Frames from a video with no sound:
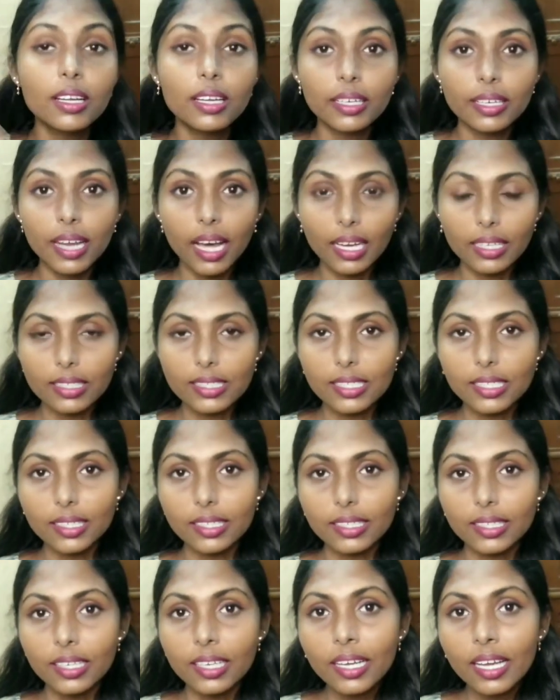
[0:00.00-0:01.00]
டார்க்
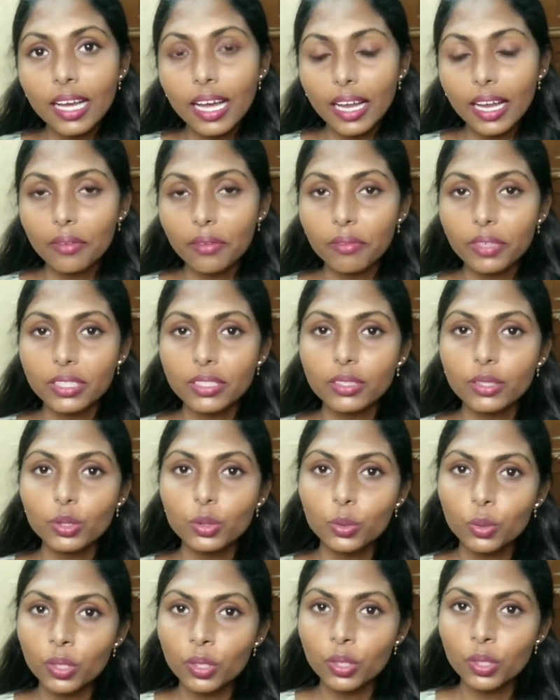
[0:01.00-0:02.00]
சர்க்கிள் அண்ட் வந்து
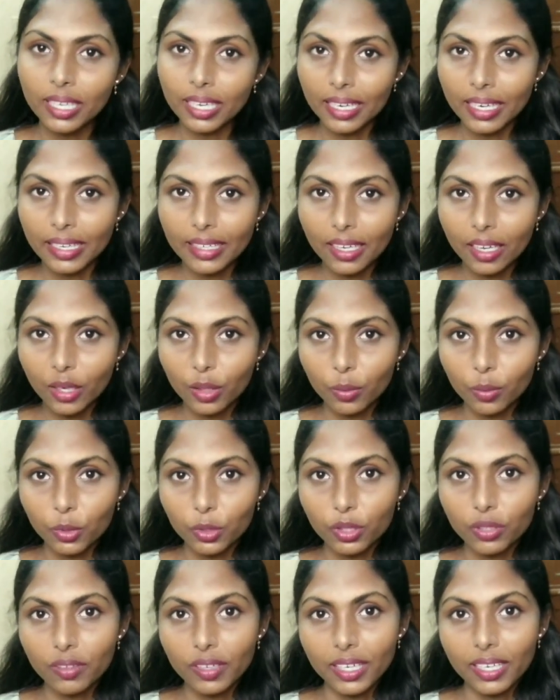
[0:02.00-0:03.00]
தூங்குறதுக்கு லேட் ஆகும்போது
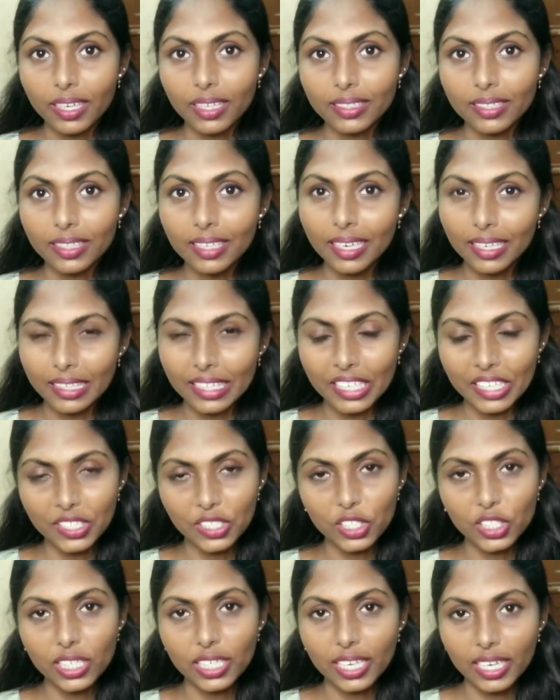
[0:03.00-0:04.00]
வர அந்த கண்
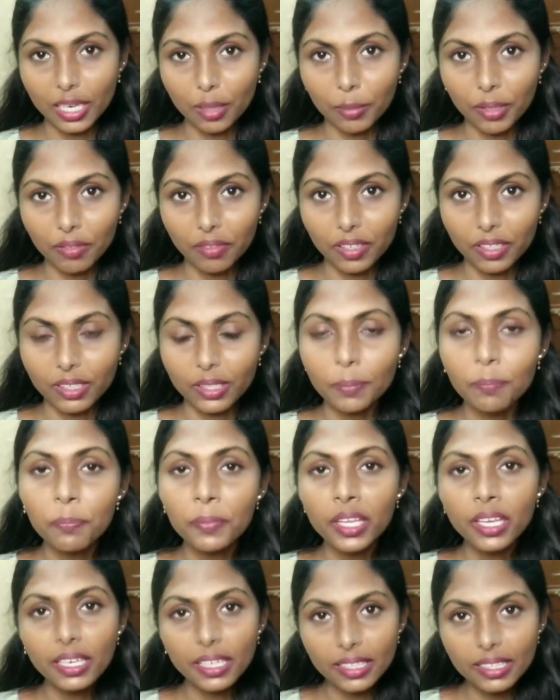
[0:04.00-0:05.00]
எரிச்சல் எல்லாமே வருது
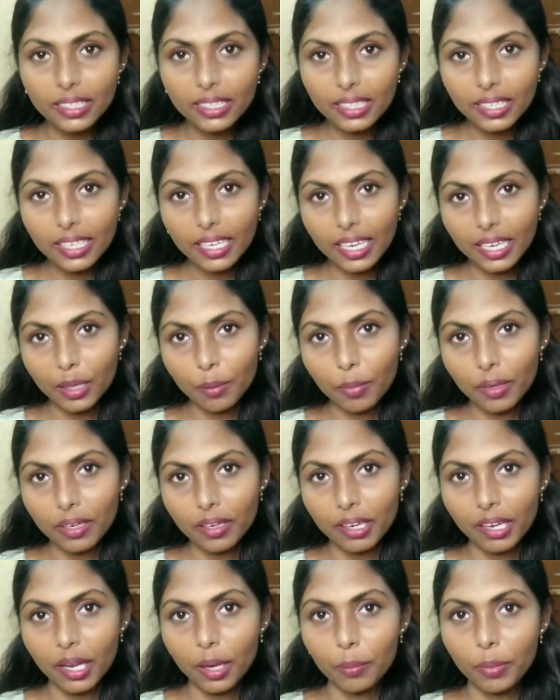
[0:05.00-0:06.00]
இதுக்கு நீங்க என்ன
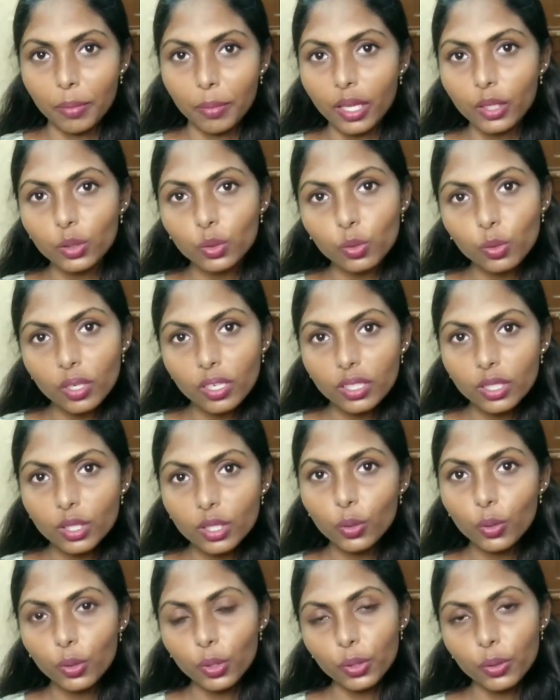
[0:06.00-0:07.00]
பண்றீங்க அப்படின்னா தூங்குறதுக்கு
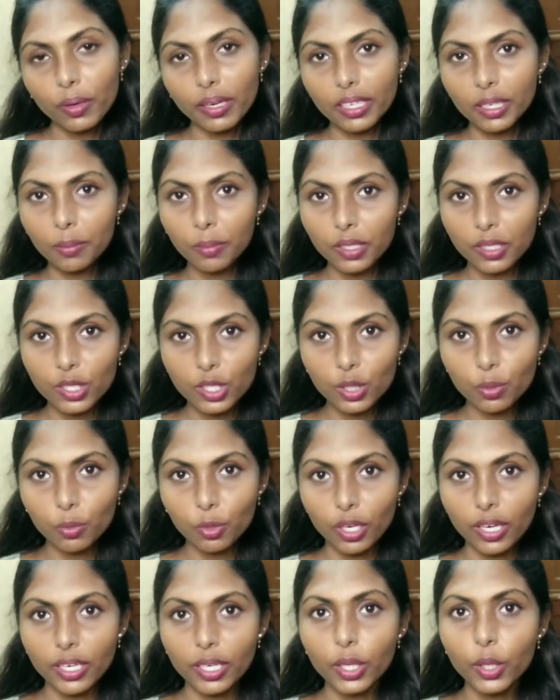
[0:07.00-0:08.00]
ஒரு டுவெண்ட்டி மினிட்ஸ்க்கு
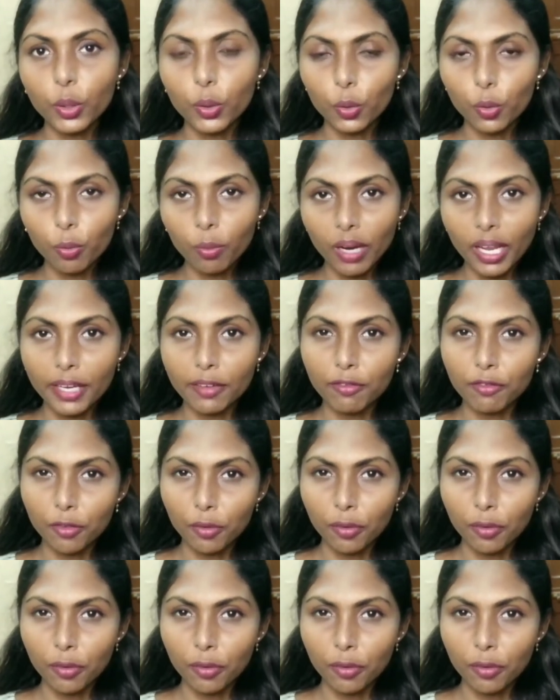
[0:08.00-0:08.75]
முன்னாடி ரூம்ல லைட் ஃபோன்